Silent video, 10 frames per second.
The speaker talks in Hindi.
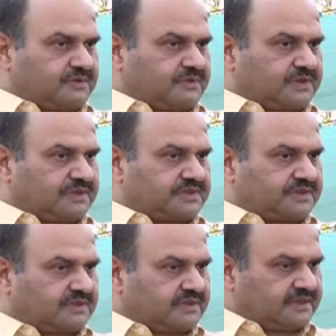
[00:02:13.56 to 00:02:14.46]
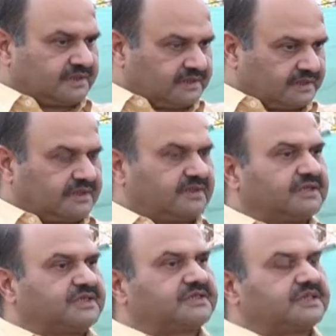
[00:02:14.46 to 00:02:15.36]
टूरिस्ट
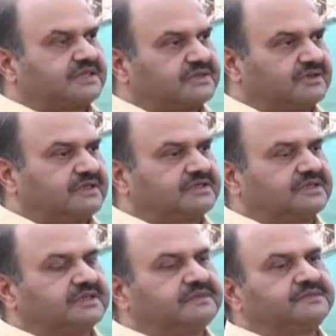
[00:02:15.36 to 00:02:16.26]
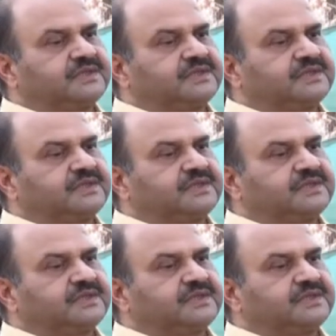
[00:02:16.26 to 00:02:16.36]
लॉजेस हैं रिसॉर्ट्स हैं